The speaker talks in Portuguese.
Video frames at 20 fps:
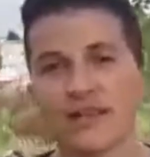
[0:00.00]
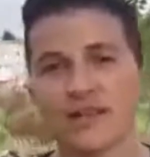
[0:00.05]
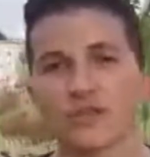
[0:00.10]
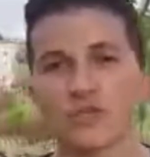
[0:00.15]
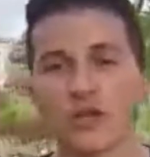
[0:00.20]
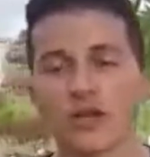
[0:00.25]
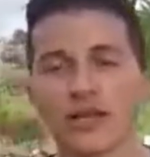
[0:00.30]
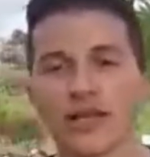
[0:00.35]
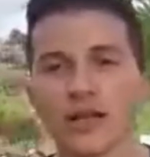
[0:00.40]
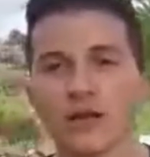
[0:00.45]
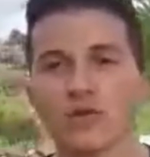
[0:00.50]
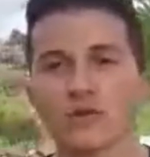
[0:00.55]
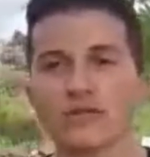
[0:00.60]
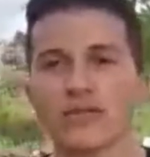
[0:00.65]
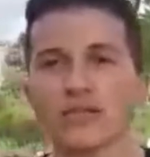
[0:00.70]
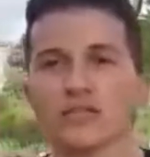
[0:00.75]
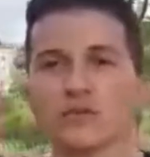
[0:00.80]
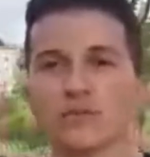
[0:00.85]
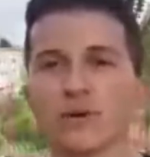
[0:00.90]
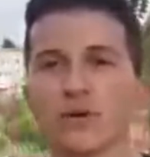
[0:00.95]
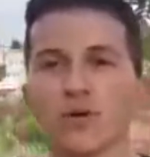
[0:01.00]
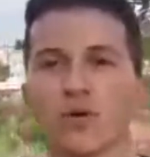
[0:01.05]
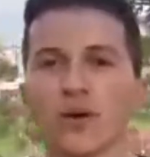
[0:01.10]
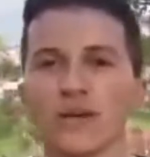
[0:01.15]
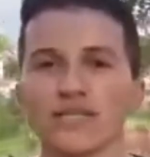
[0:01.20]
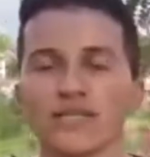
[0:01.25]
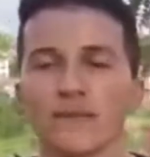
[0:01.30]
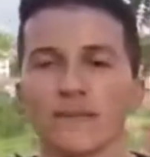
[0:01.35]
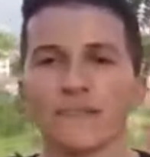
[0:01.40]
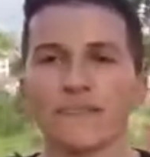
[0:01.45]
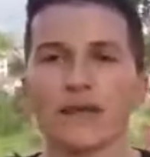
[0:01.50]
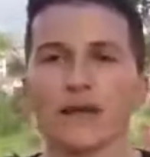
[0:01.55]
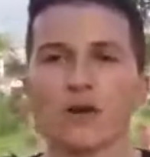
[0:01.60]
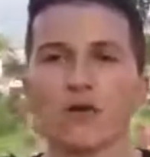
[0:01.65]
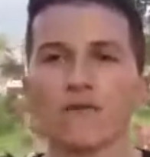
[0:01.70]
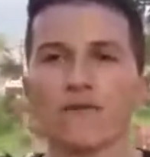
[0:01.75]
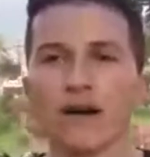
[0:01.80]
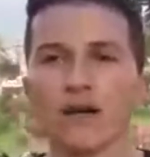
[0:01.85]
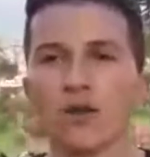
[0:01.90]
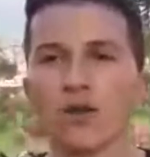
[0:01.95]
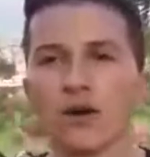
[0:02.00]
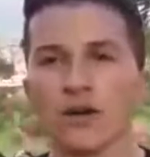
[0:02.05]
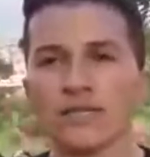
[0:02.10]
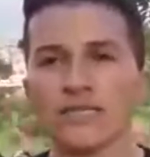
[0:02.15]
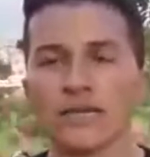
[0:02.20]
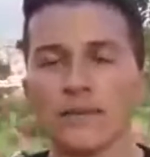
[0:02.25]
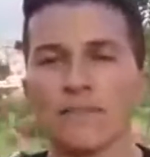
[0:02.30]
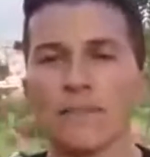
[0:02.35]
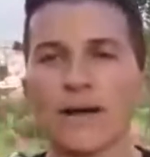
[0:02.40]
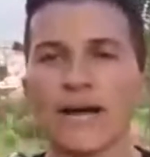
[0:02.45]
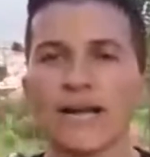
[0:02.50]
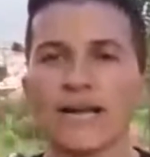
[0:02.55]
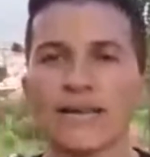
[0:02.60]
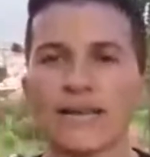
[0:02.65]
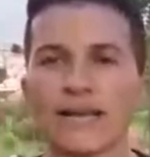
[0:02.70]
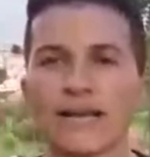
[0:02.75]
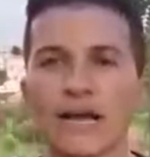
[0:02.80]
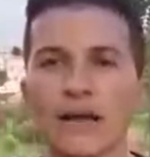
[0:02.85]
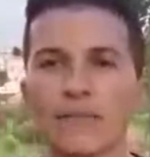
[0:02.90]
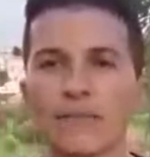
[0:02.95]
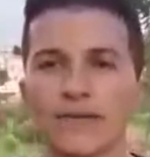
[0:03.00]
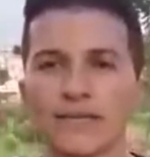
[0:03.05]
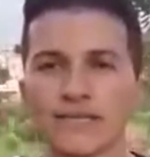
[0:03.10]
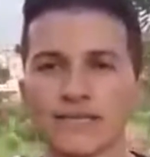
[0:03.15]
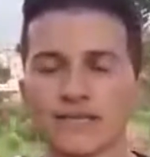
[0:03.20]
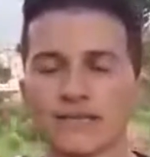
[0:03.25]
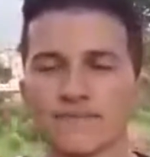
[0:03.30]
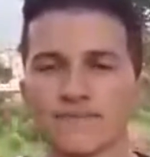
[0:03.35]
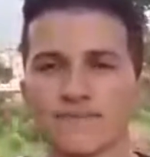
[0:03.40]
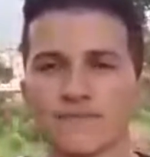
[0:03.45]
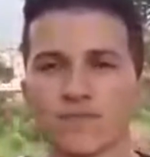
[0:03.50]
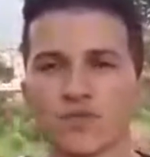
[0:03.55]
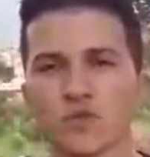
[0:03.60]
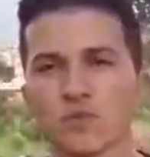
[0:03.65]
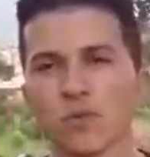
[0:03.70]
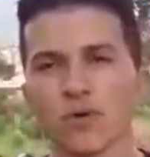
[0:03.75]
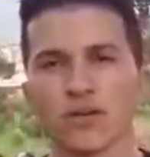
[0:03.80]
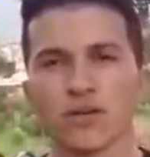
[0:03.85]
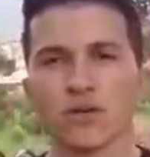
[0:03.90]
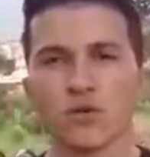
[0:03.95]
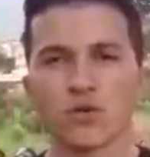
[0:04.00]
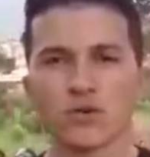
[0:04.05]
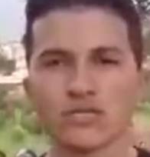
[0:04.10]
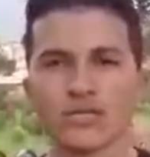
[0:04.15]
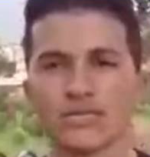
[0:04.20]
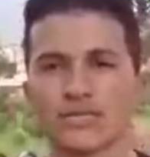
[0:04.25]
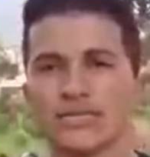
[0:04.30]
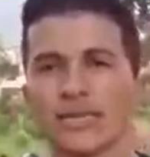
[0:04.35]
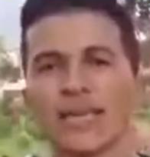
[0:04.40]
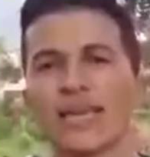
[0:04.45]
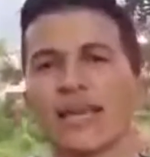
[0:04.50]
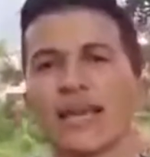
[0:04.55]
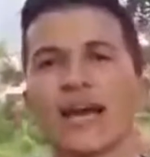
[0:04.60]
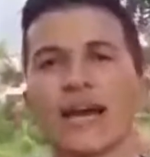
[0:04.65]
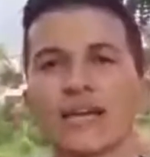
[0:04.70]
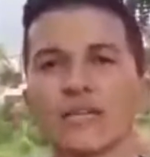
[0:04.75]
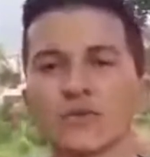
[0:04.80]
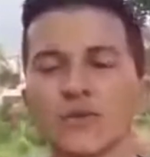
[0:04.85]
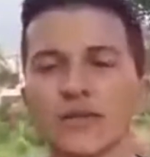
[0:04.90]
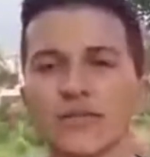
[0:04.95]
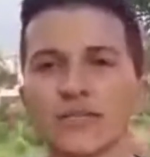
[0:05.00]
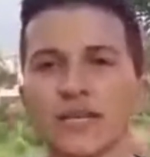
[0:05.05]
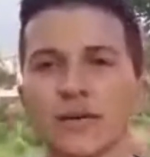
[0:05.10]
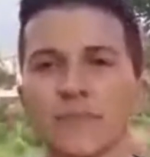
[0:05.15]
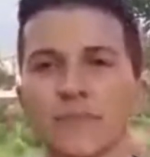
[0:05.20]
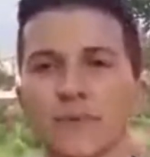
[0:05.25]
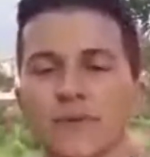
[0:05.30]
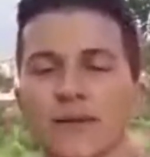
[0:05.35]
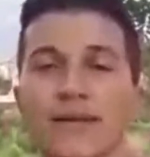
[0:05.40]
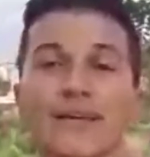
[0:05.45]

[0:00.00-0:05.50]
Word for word: Só que aí acontece uma coisa, o valor que você paga na camisa, vamos supor que custa 100 reais, um exemplo,